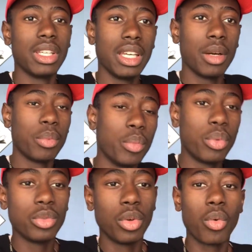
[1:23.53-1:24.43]
et un peu
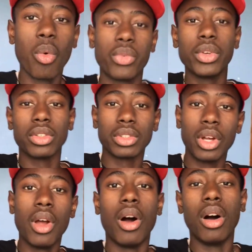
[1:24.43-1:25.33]
plus de
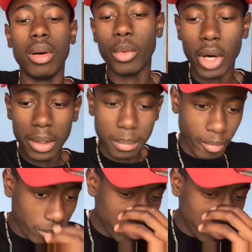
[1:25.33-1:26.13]
confiance en moi